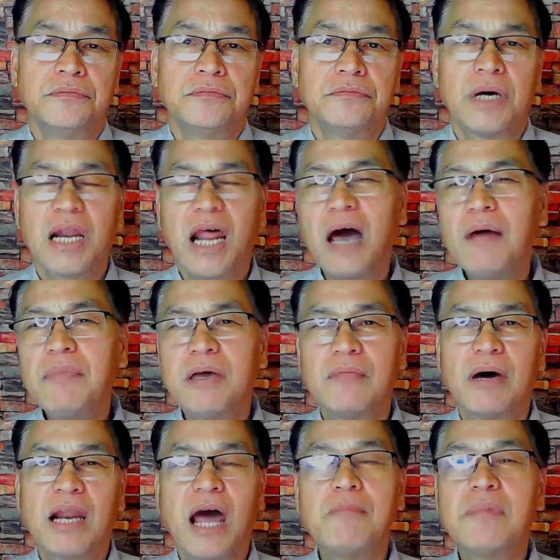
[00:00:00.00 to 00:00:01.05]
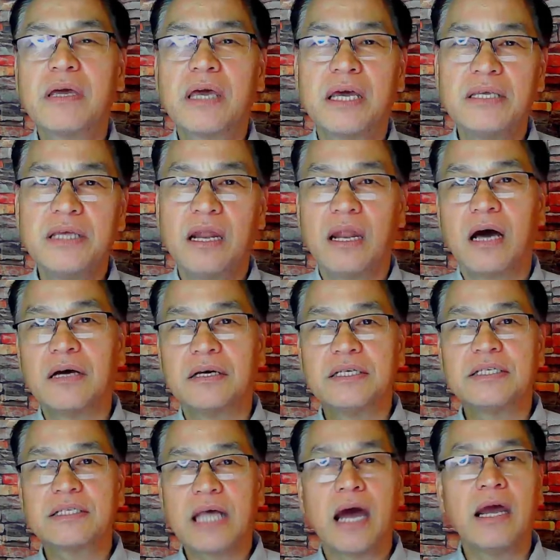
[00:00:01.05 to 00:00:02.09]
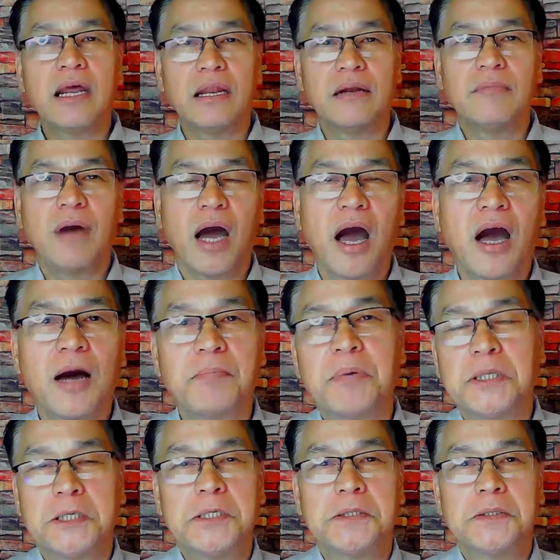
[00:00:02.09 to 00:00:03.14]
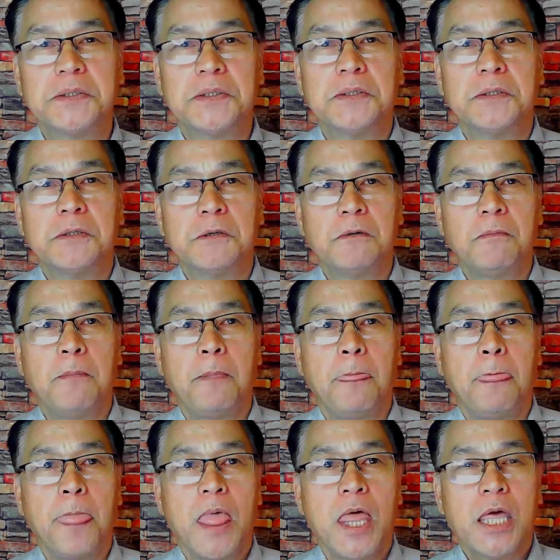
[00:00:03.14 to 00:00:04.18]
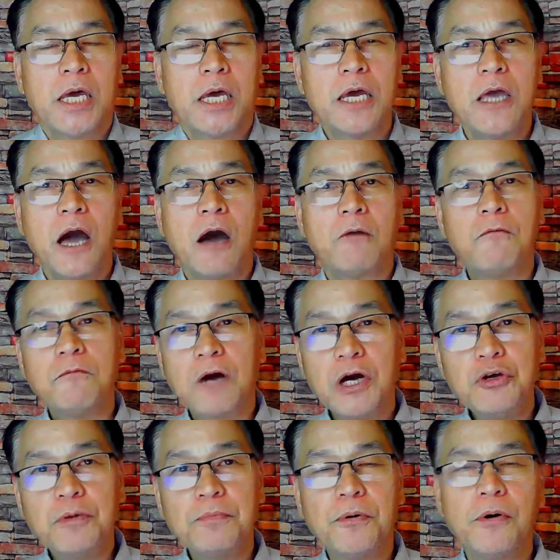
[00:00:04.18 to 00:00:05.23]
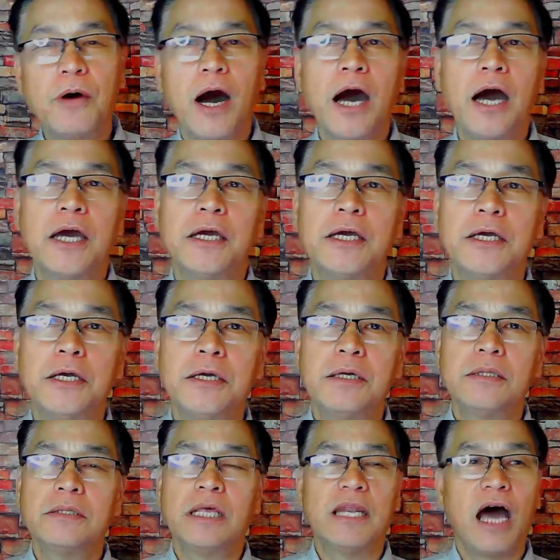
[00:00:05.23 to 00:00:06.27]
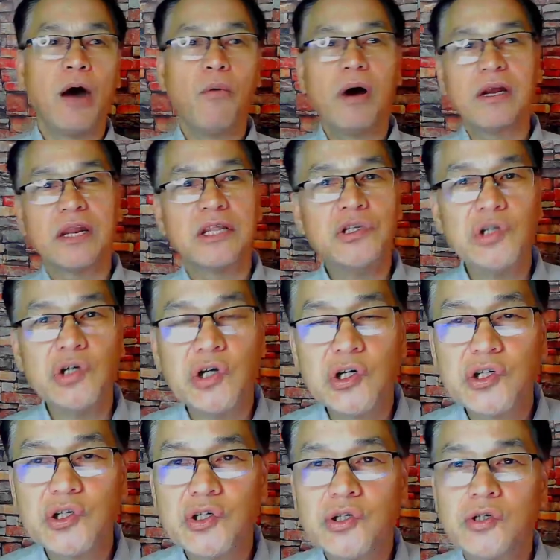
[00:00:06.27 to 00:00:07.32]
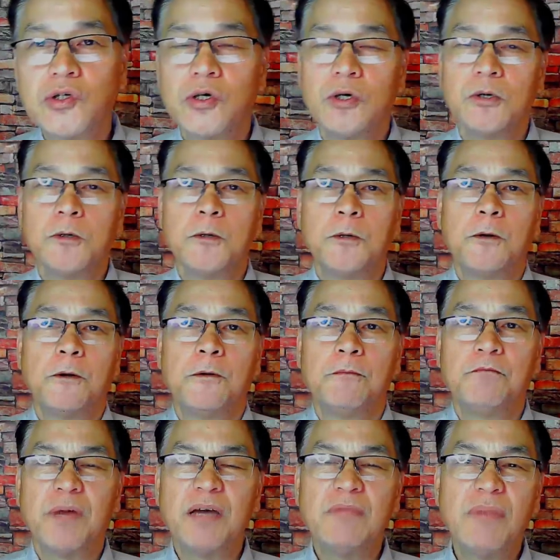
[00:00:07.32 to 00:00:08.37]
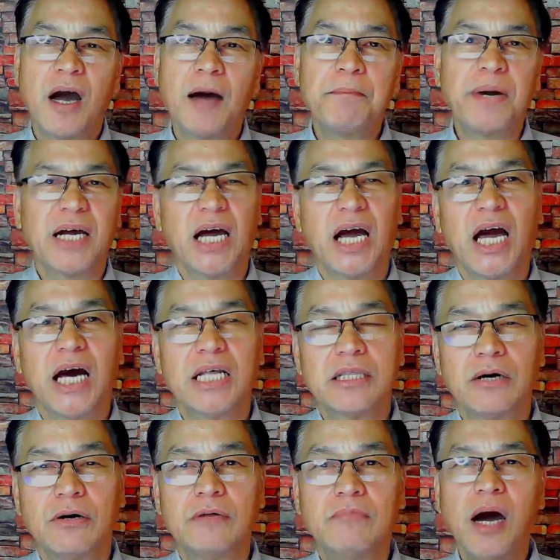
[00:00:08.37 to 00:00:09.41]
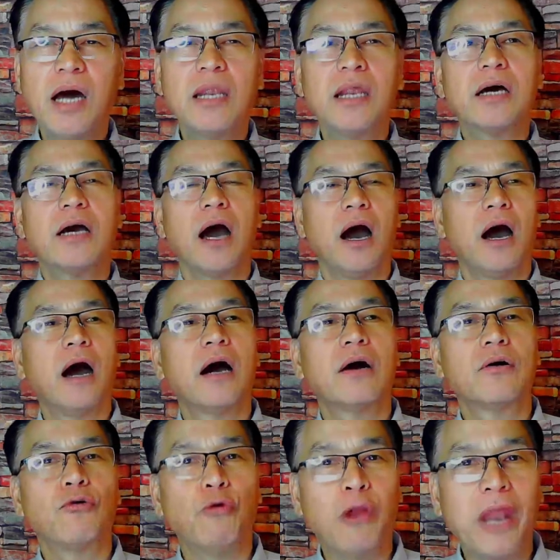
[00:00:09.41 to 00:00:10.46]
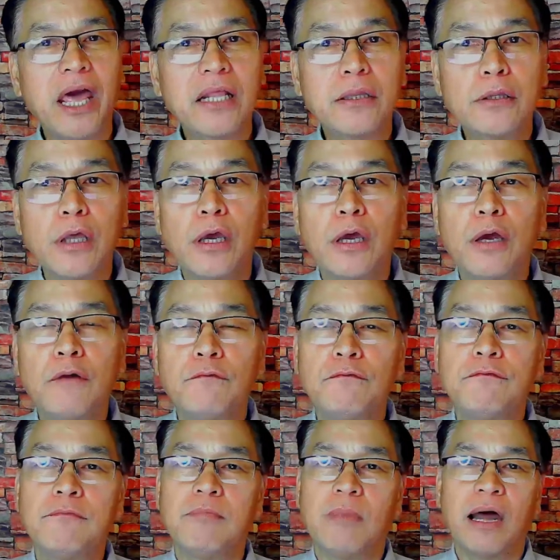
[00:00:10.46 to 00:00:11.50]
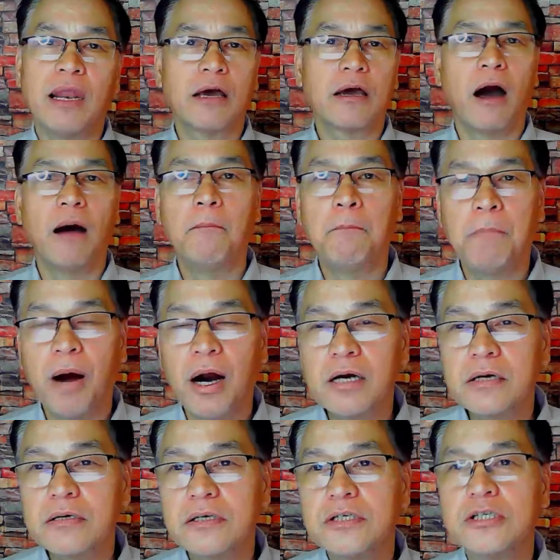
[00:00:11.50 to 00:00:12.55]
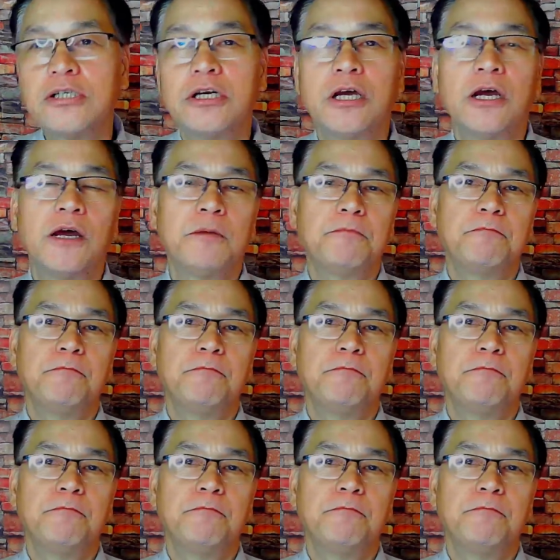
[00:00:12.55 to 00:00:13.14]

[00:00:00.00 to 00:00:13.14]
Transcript: Marami, maraming ganyan ang style, mga kapatid. Kaya kung kayo po ay tinawag ng Diyos may mga pagkakataon, mahalaga ang collective, mahalaga ang partnership.